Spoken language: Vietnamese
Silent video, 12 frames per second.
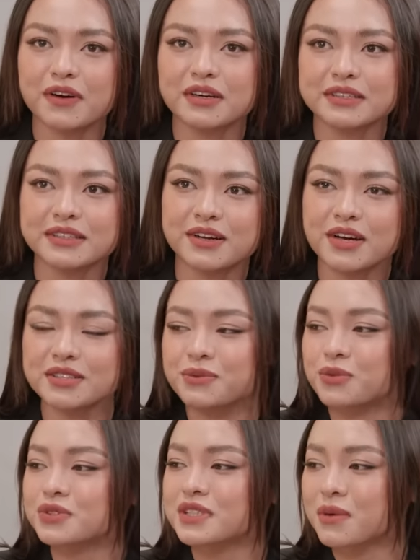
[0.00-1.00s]
phần nó
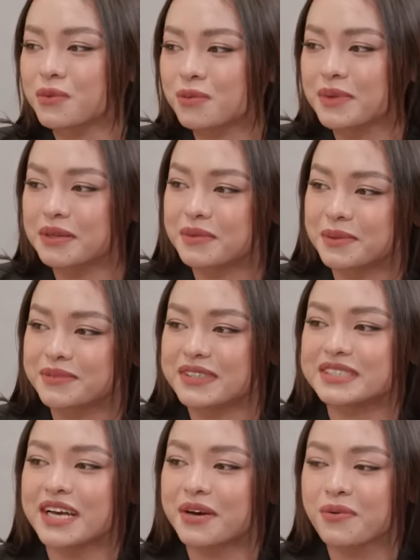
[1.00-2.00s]
trong cuộc sống của mình mà mình
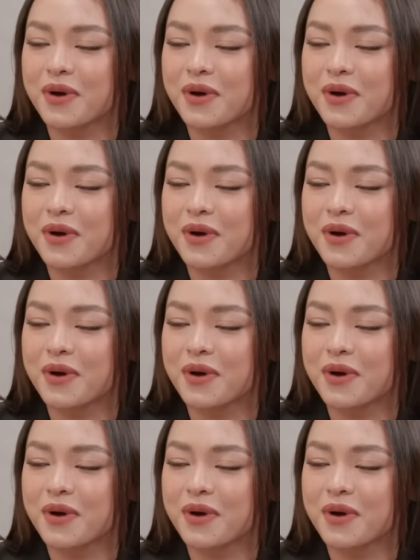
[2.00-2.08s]
phải trải